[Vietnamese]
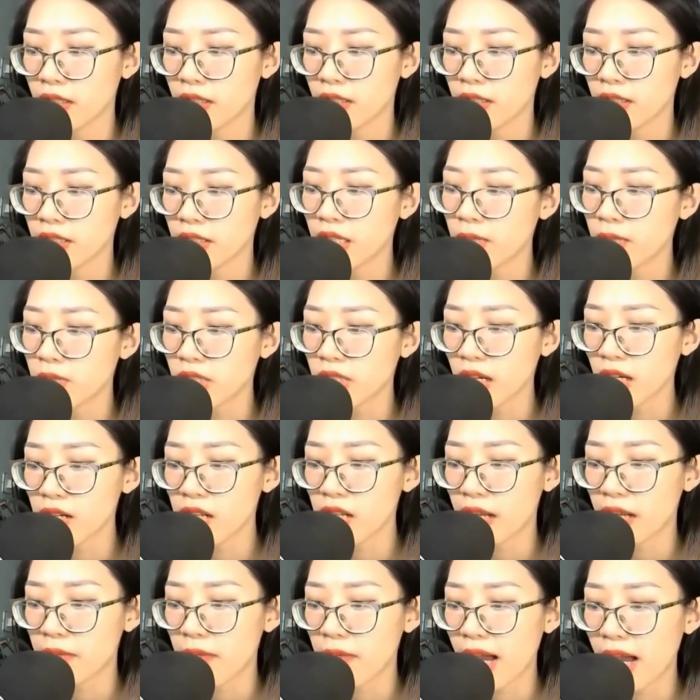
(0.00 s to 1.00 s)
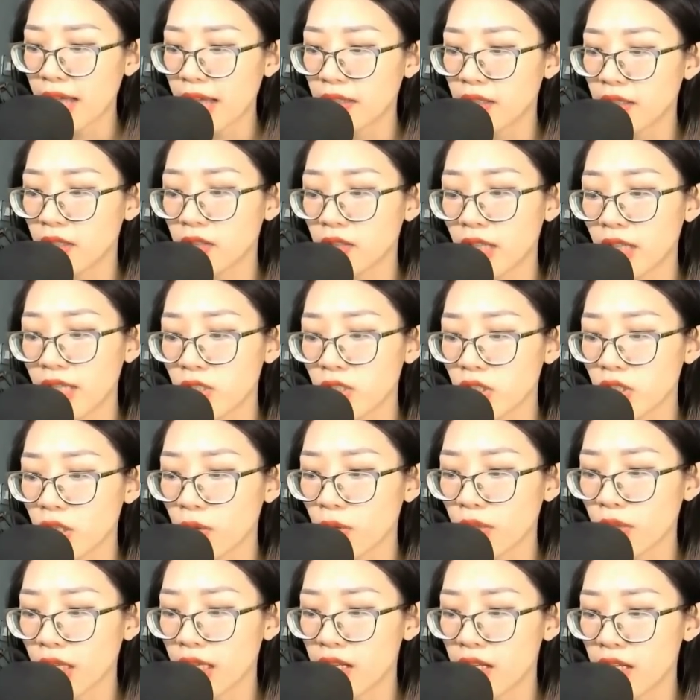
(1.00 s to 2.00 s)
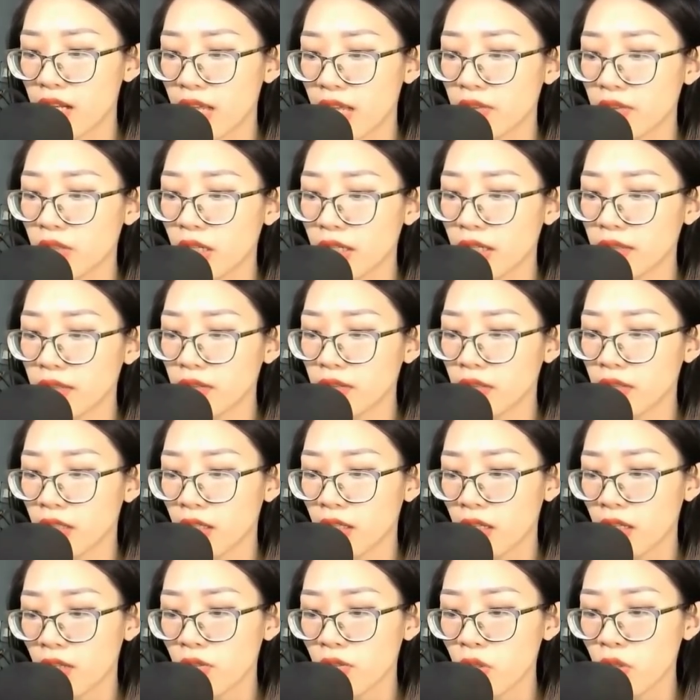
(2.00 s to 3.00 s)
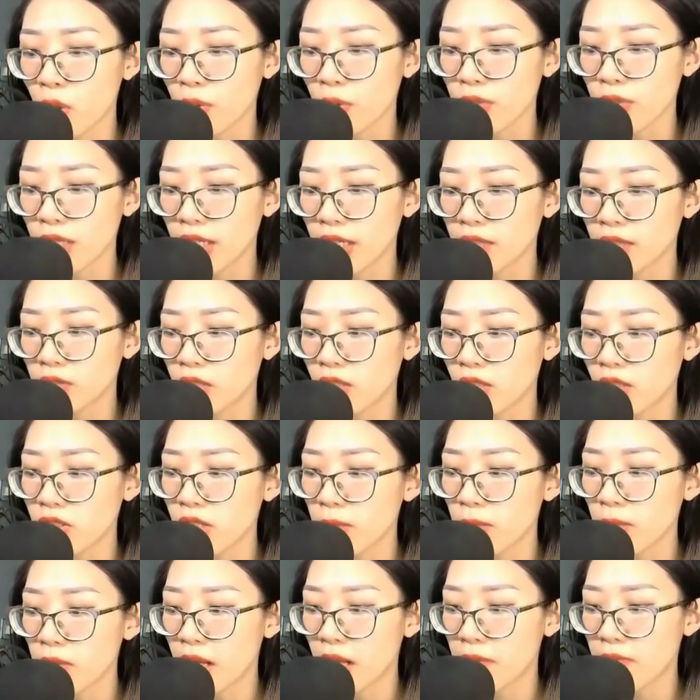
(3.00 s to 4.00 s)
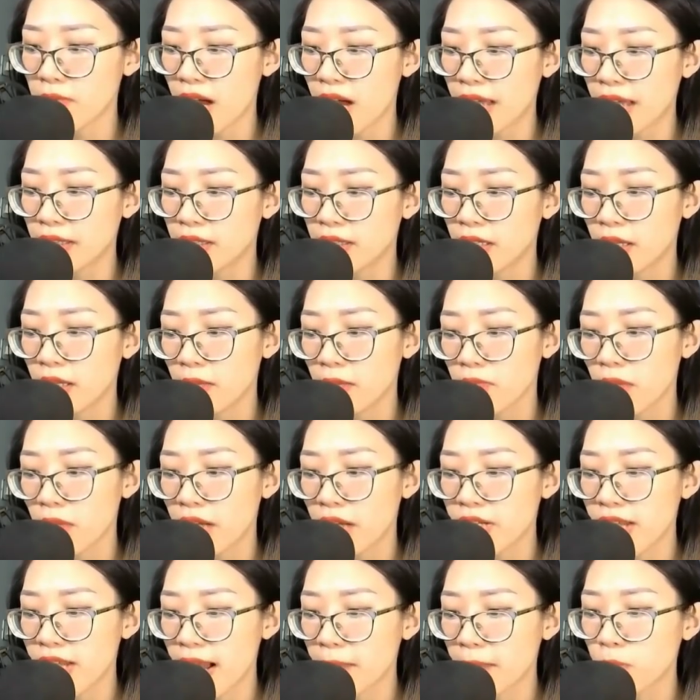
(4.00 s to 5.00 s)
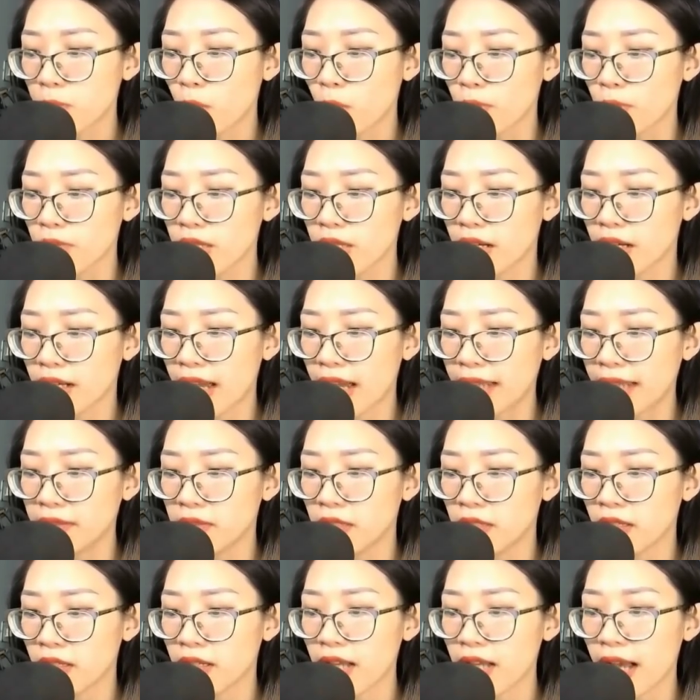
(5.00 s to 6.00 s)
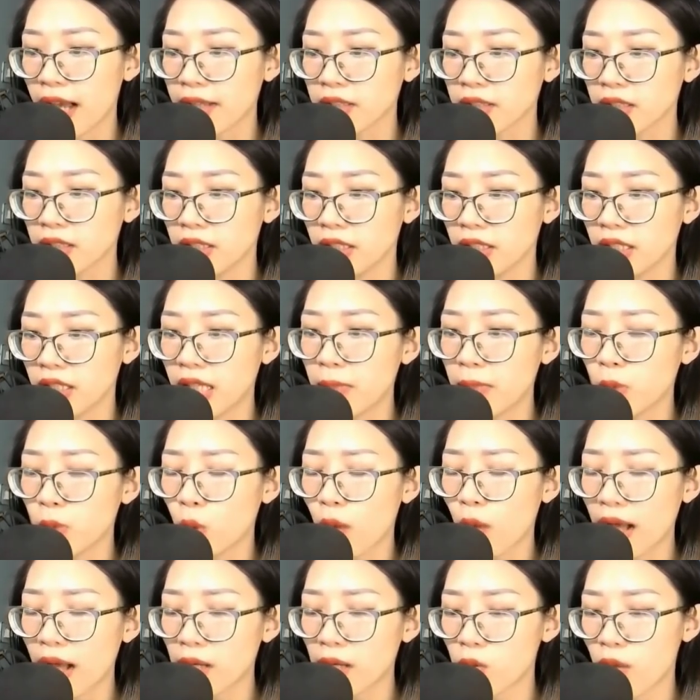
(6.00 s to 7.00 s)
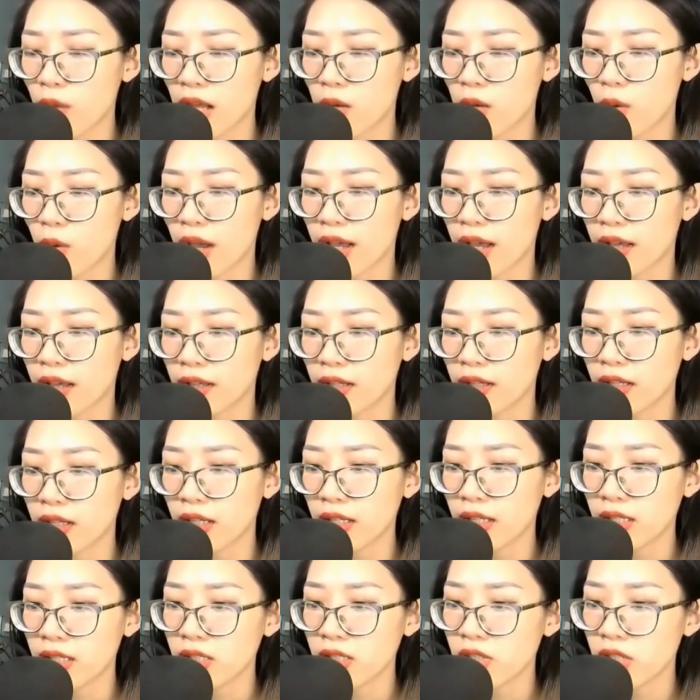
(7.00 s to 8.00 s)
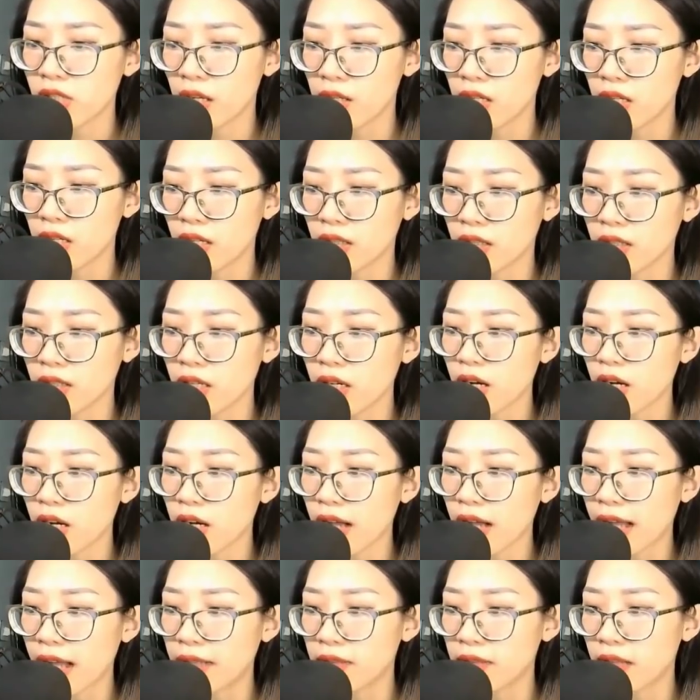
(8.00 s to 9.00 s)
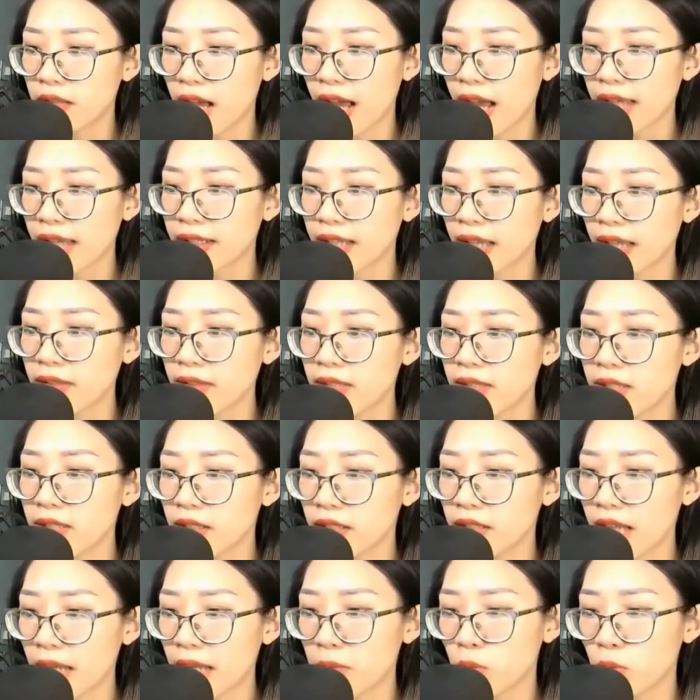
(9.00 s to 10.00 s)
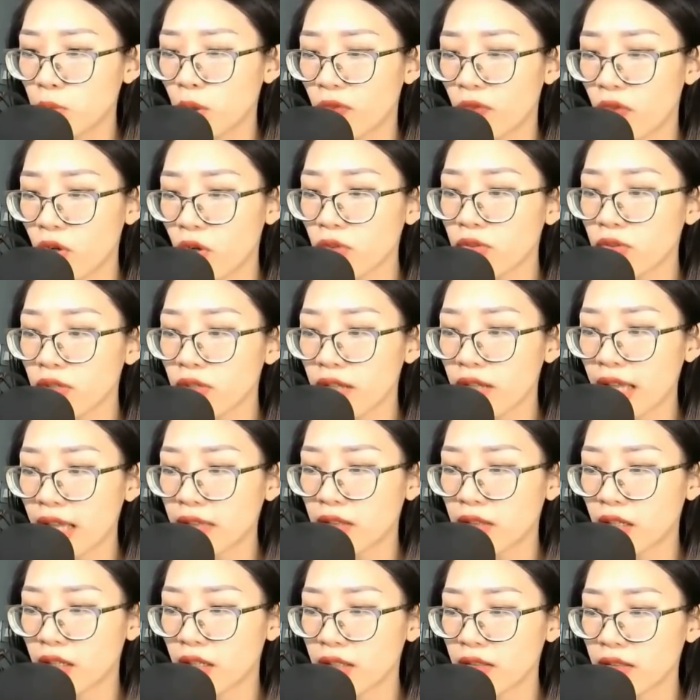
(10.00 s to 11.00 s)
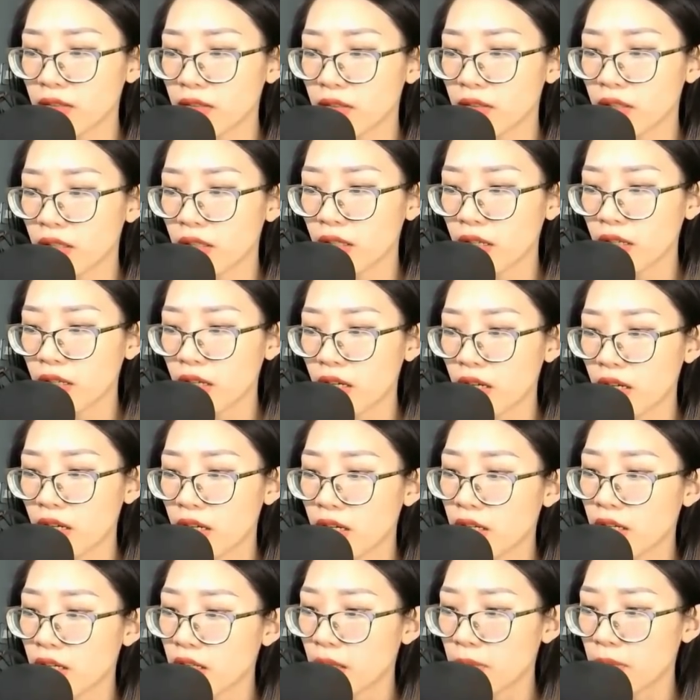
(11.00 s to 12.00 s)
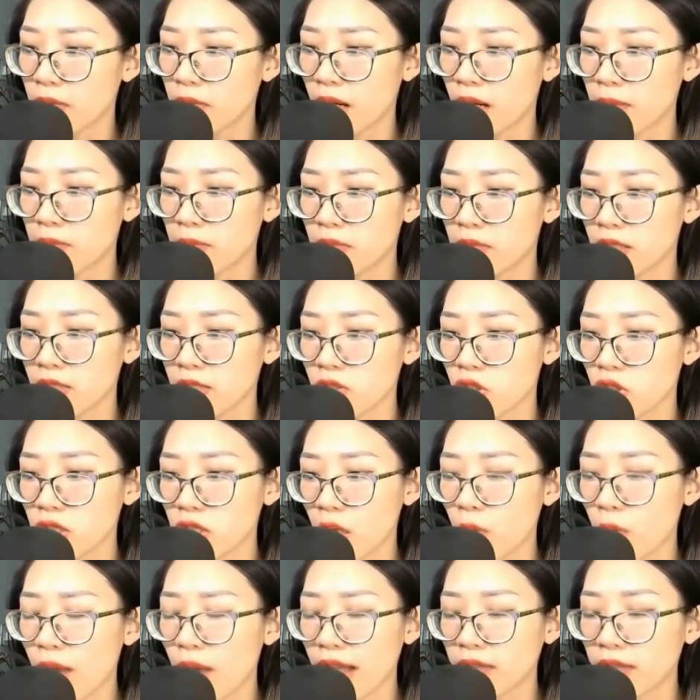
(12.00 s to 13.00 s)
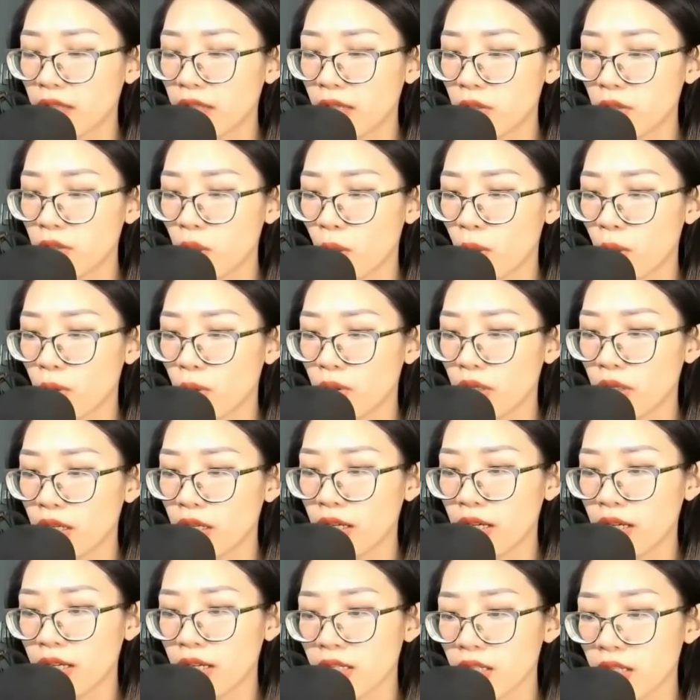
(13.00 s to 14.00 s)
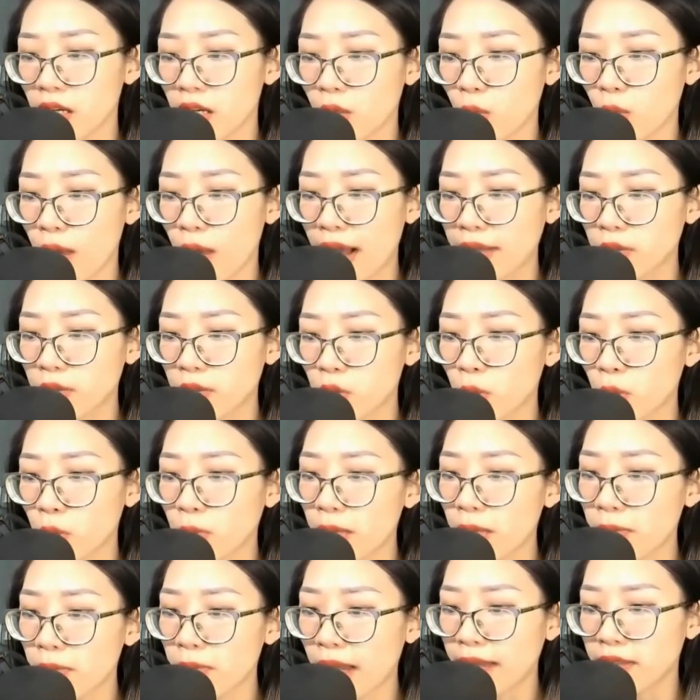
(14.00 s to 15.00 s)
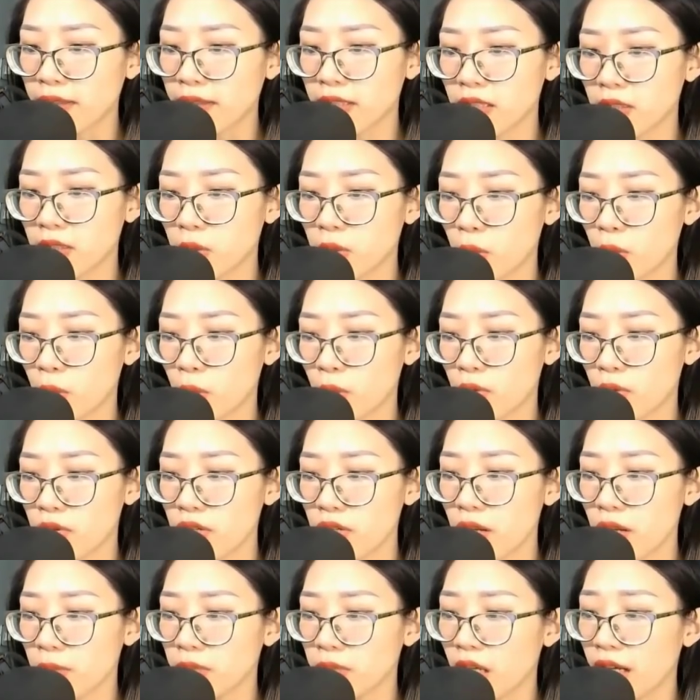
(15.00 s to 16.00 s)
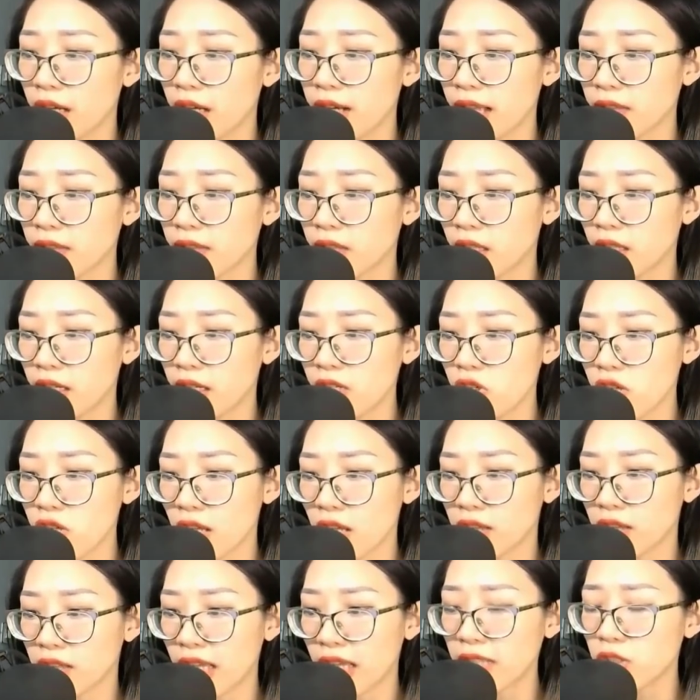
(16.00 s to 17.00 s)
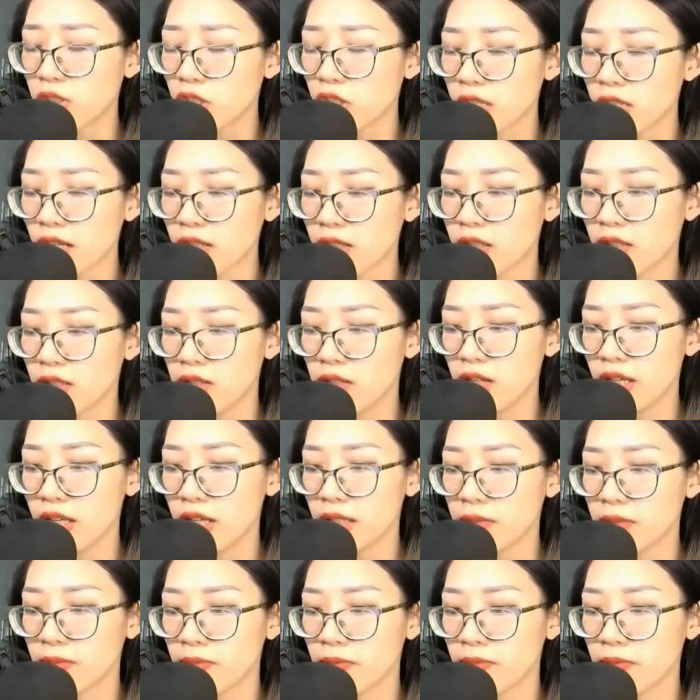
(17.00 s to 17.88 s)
Kiểm soát lệnh bài thì sau khi lên tiếng, đột nhiên từ trong lệnh bài bay ra một nhân ảnh, cả người kim quang loè loè. Trên lưng có ảnh hai cánh dương nành mua vút đánh tới. ầm ầm sau hai tiếng nổ, ngân quang cùng kim ảnh cơ hồ đồng thời đánh tới trên thanh sắc cử liên.